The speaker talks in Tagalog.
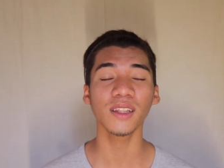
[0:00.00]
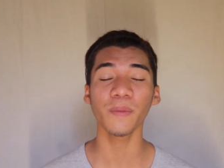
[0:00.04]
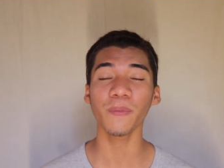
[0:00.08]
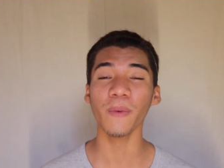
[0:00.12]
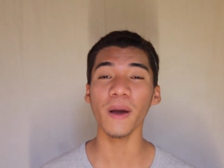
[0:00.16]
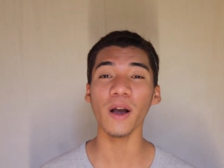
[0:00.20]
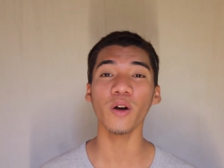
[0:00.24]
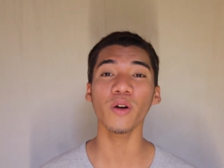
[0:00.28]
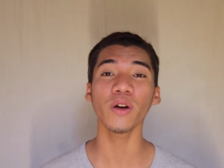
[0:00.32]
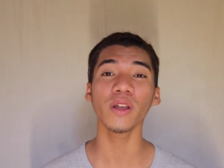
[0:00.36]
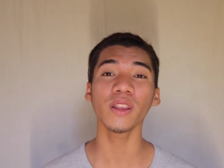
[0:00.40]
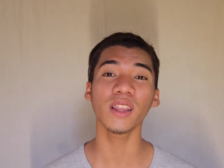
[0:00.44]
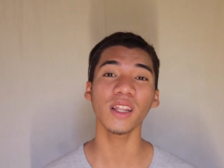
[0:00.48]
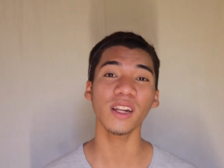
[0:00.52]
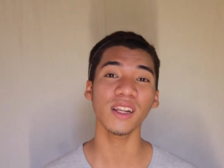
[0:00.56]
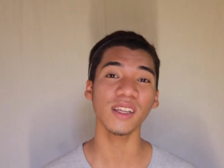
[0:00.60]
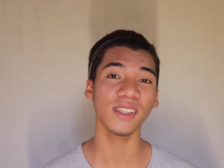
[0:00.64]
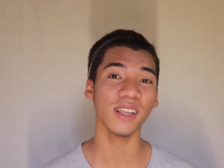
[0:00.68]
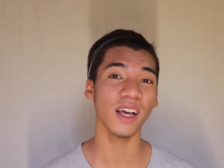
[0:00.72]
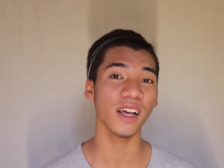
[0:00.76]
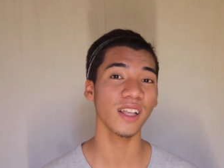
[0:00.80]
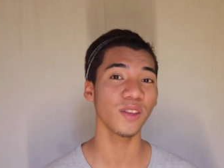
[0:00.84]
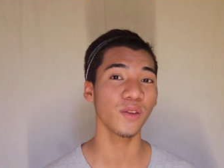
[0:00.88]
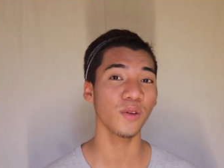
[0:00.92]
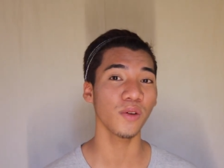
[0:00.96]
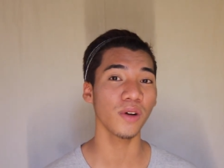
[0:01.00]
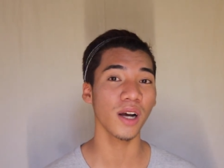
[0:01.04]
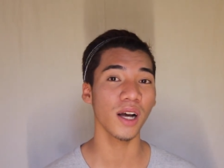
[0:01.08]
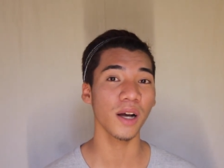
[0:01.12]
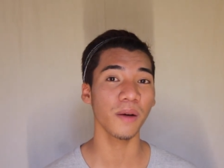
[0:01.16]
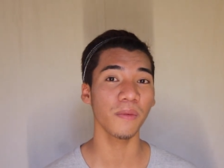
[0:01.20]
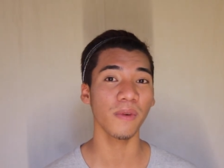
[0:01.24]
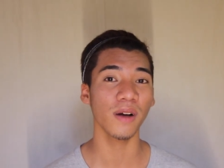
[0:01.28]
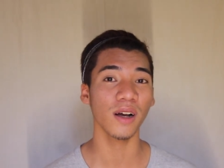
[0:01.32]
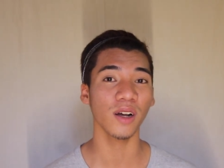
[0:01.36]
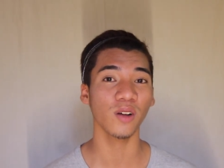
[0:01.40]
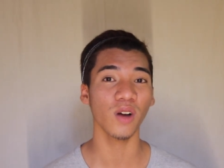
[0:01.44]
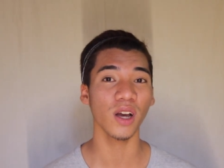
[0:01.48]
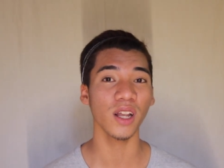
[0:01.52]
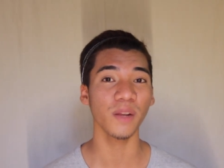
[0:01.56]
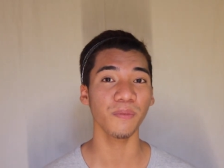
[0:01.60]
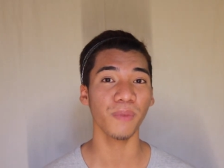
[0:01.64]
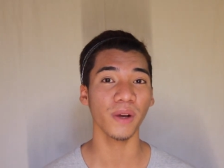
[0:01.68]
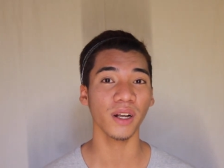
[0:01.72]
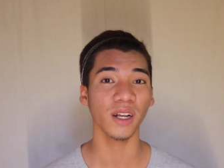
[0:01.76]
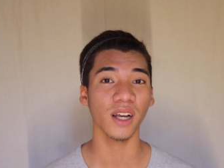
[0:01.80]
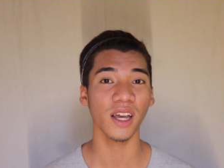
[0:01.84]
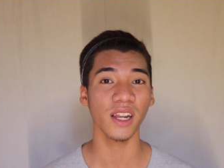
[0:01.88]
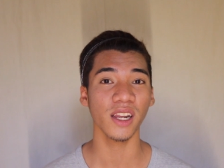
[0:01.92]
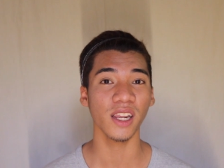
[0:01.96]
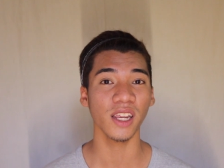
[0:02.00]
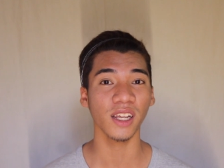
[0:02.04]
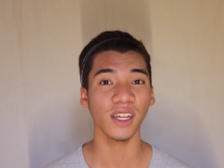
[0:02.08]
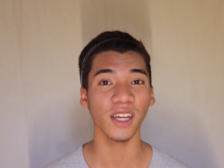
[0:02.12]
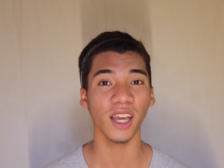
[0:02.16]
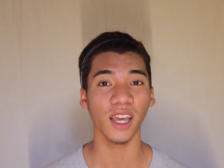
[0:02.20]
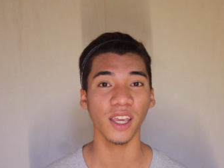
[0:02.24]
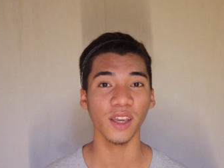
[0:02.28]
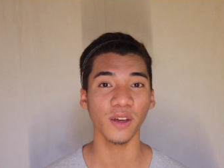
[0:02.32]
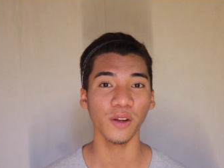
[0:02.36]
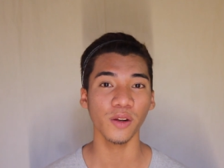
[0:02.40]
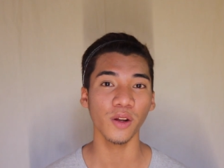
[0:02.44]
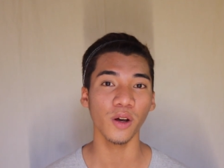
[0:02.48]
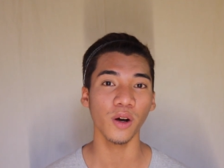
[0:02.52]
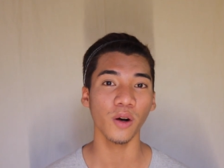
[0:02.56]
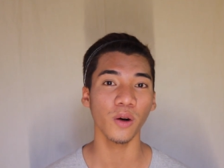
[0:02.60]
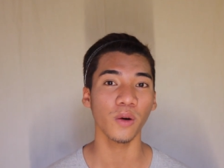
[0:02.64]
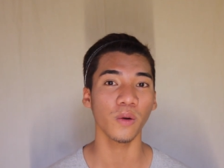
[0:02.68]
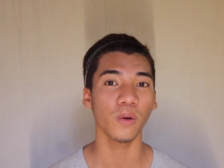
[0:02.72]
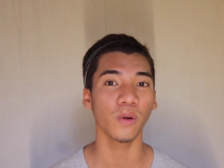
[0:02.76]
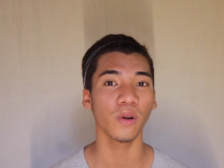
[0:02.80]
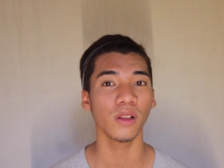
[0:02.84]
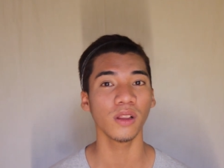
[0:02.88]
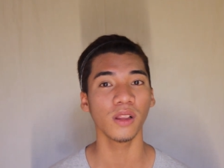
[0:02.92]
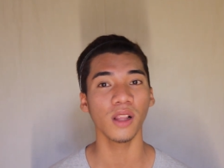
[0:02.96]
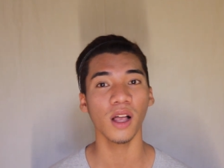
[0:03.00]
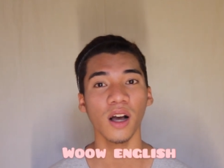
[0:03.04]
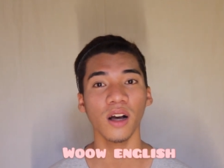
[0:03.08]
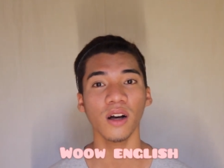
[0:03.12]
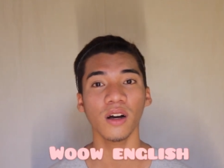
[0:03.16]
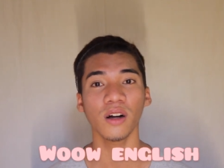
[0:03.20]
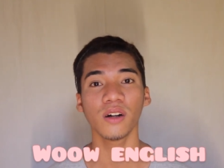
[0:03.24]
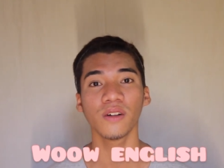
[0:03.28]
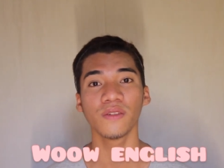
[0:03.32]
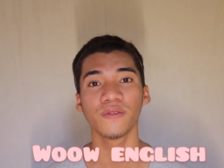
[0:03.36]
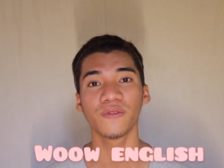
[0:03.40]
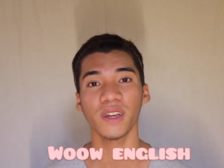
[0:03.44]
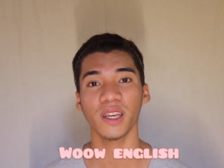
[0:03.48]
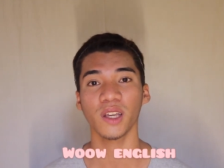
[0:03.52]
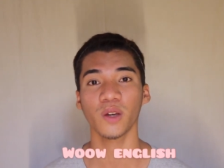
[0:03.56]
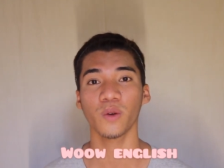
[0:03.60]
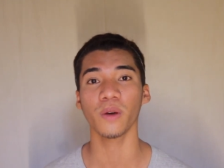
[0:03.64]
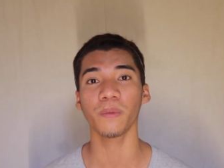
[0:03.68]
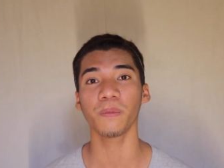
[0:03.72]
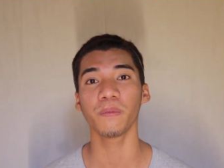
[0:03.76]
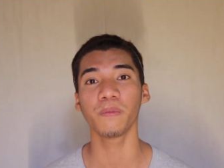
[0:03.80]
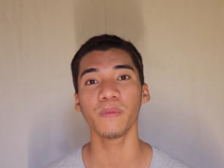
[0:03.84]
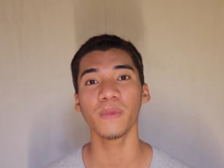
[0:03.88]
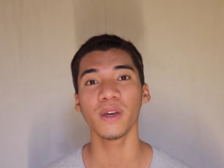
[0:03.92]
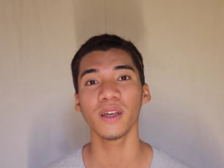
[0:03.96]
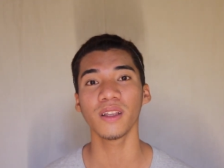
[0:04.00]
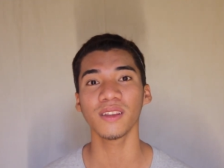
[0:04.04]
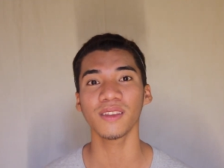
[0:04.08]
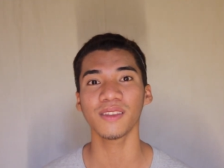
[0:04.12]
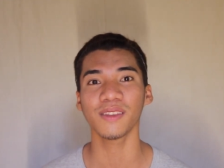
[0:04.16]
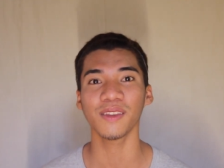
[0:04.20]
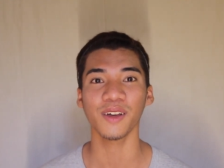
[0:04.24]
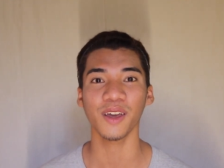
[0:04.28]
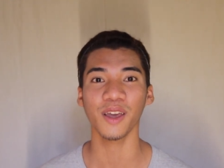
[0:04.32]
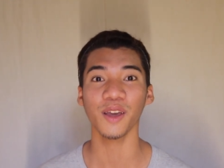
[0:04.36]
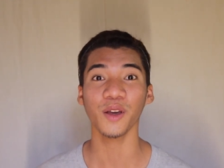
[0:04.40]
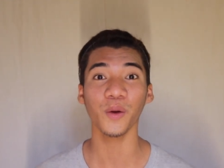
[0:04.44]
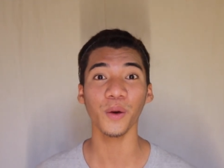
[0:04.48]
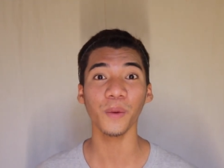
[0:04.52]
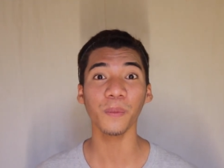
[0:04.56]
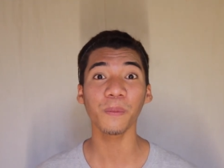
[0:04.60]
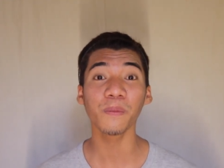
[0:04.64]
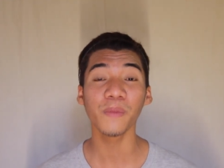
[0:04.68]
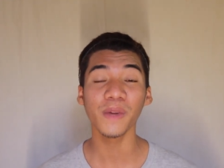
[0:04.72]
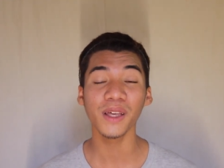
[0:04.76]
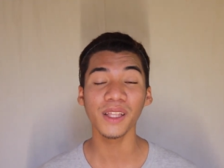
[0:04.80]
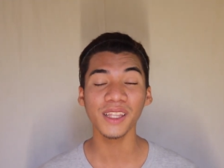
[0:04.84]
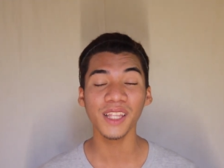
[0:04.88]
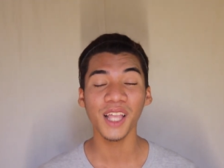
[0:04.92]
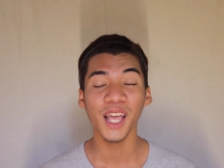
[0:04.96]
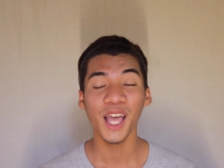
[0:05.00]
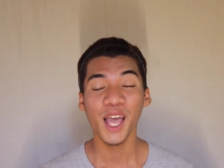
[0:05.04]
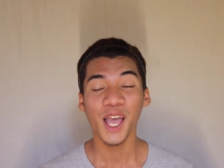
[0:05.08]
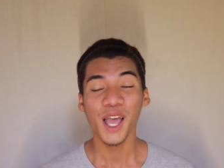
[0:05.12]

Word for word: di pa ako interesado nga magwan pagani kay you know lack of equipment equipment